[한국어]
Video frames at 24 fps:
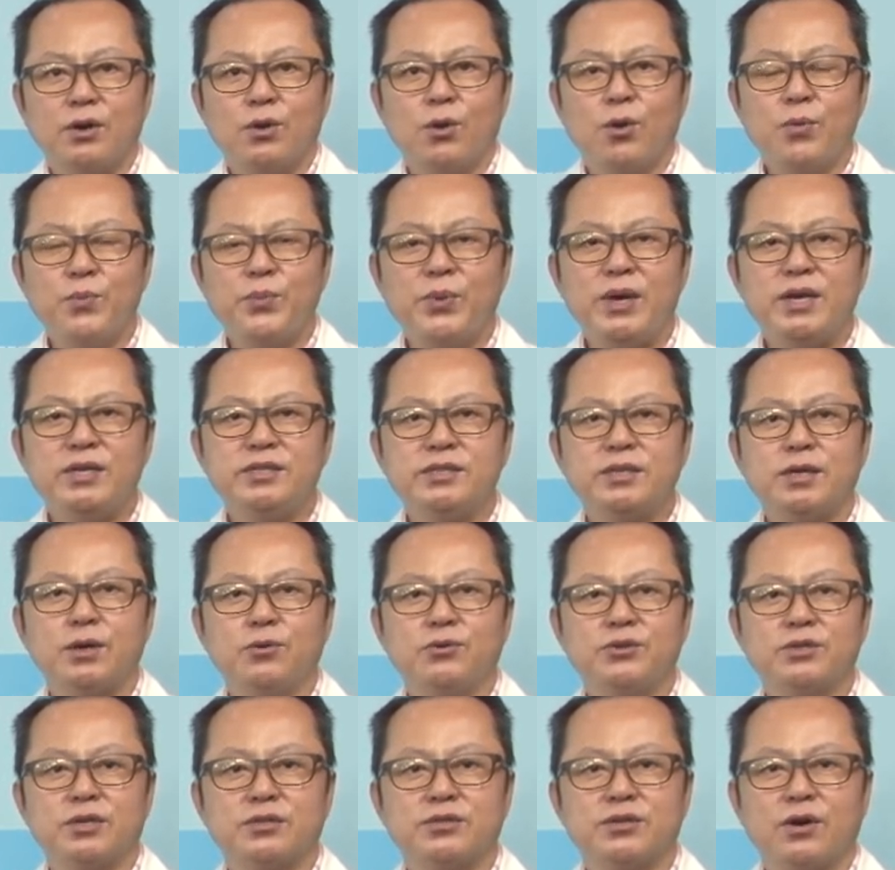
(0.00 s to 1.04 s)
홈페이지에
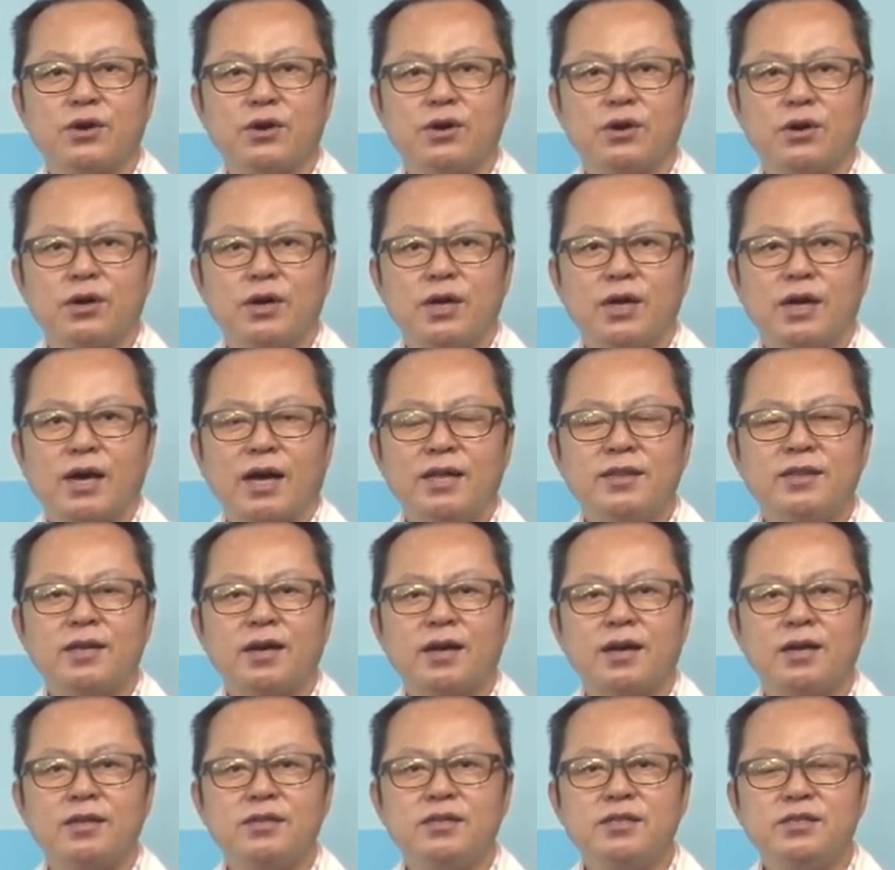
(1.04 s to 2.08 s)
오셔서
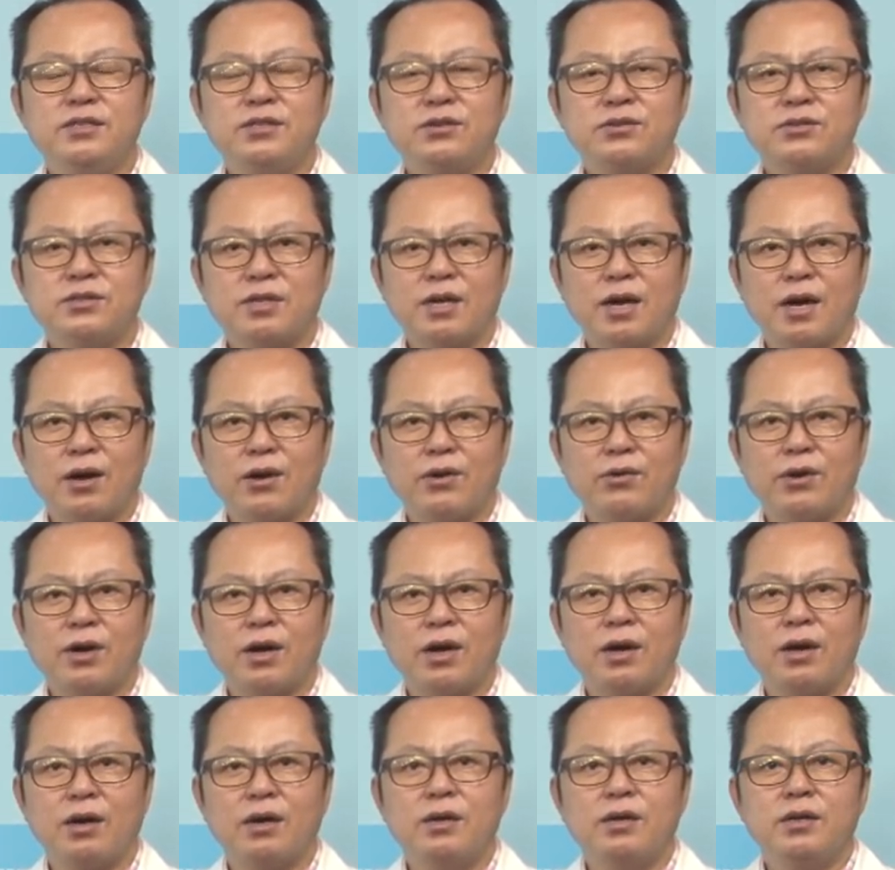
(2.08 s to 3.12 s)
간단한
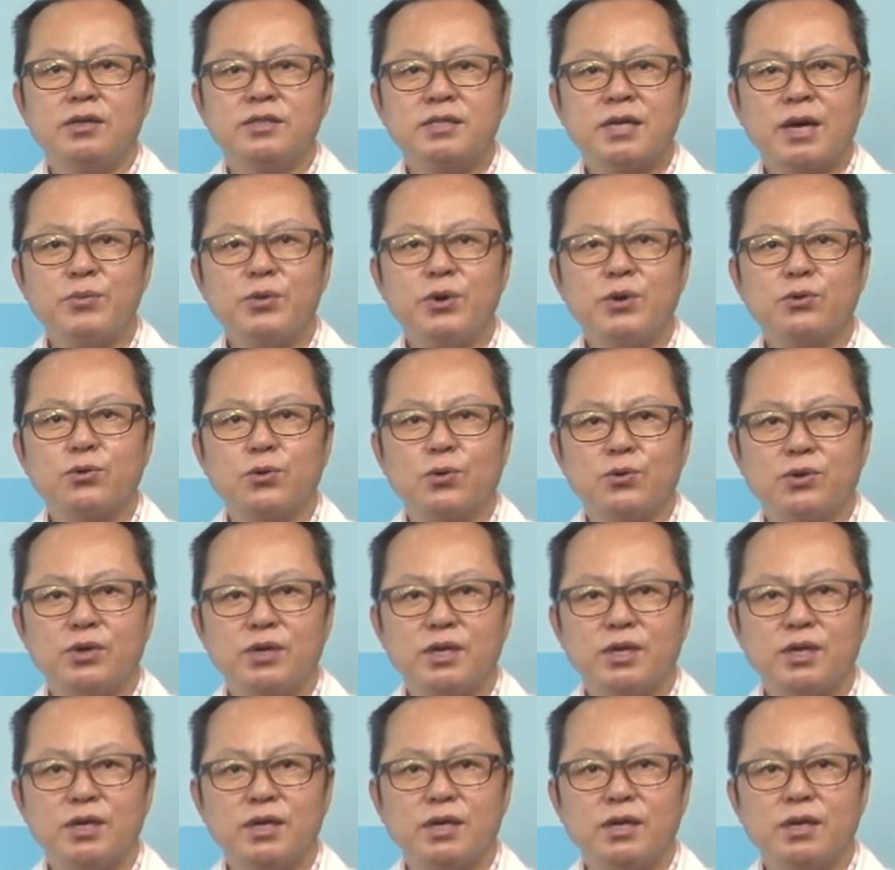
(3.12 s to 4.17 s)
인적사항과 참여
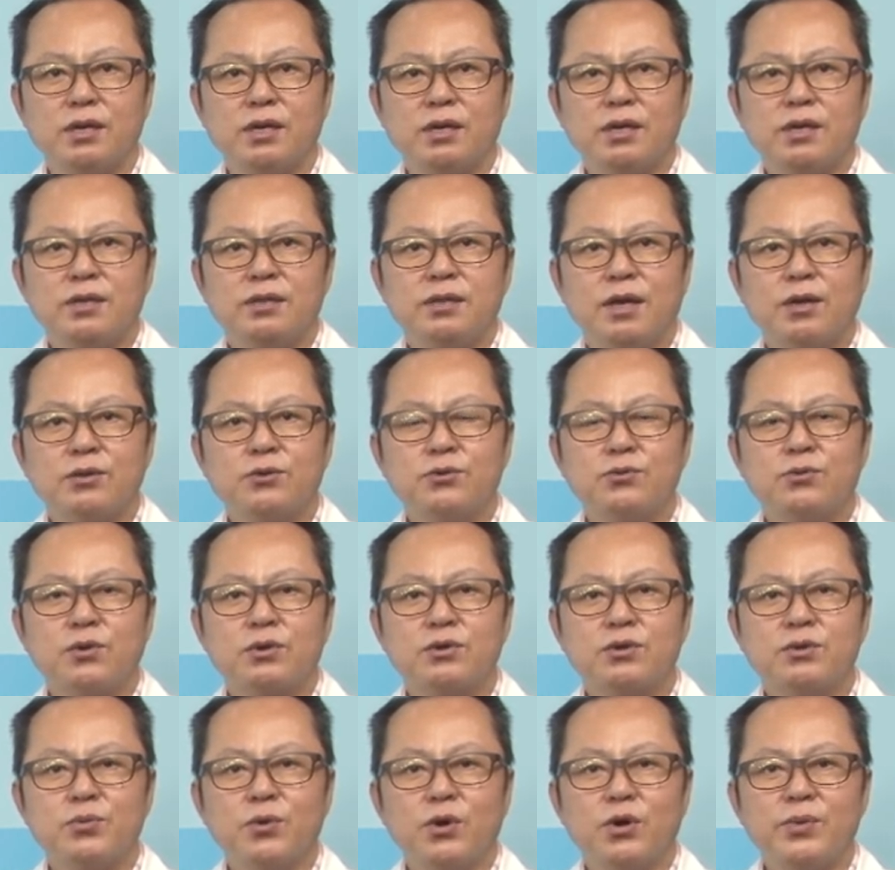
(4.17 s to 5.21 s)
동기,
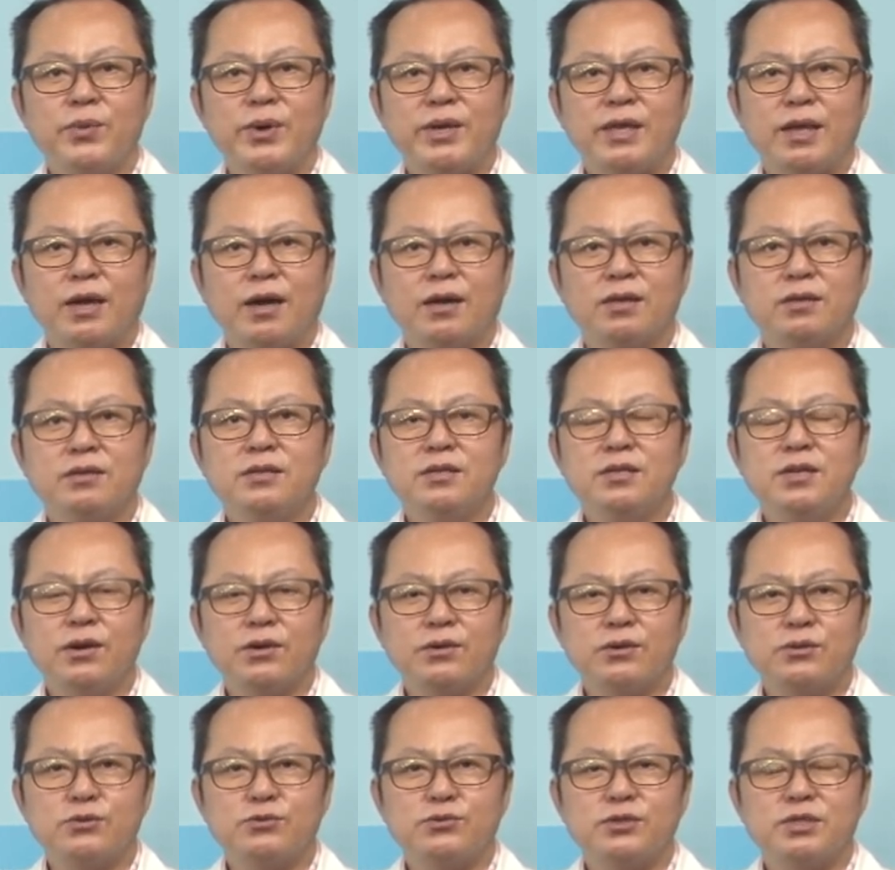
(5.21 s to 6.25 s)
네트워크 모임에 대한
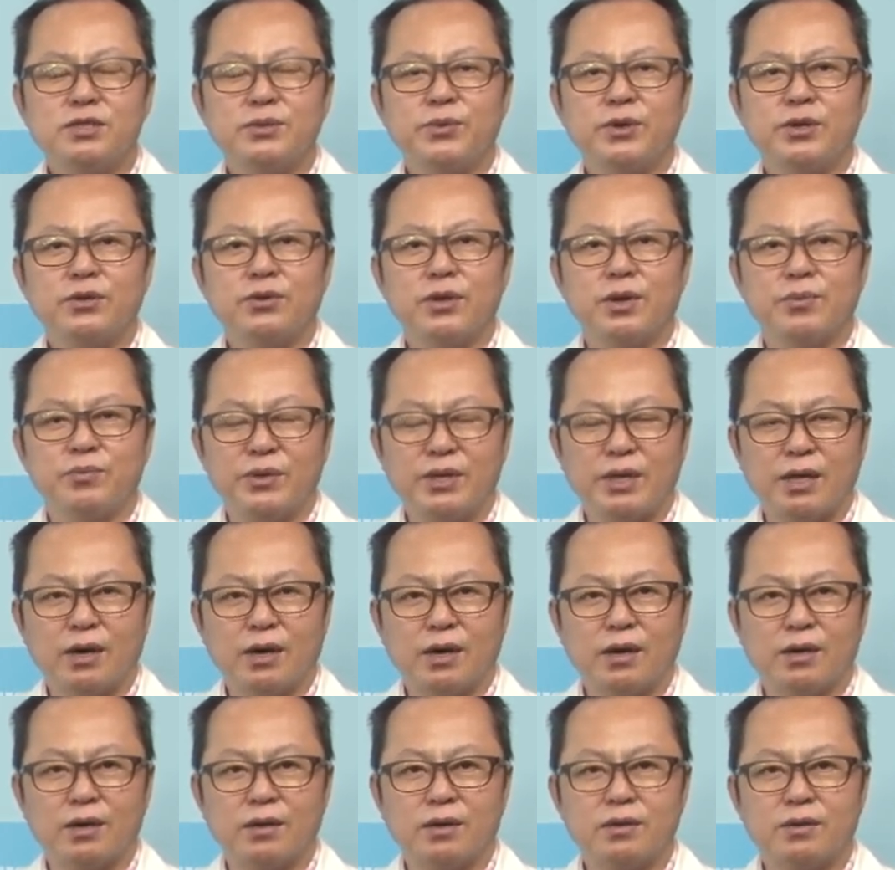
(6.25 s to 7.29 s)
의견을 주시면
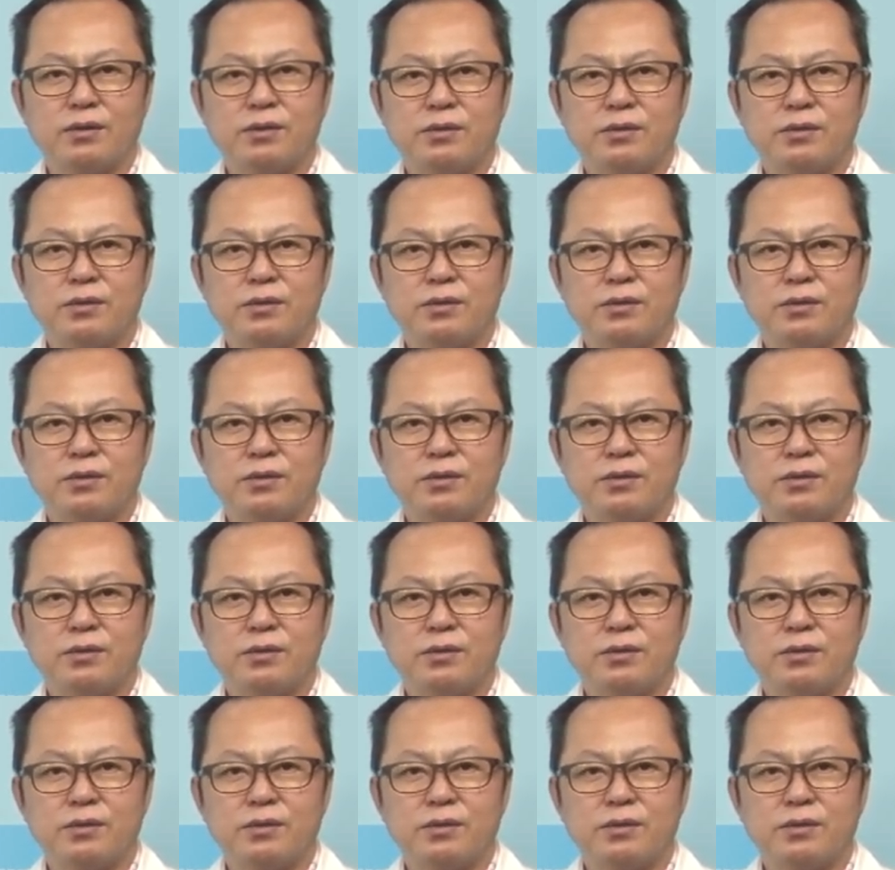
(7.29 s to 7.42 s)
됩니다.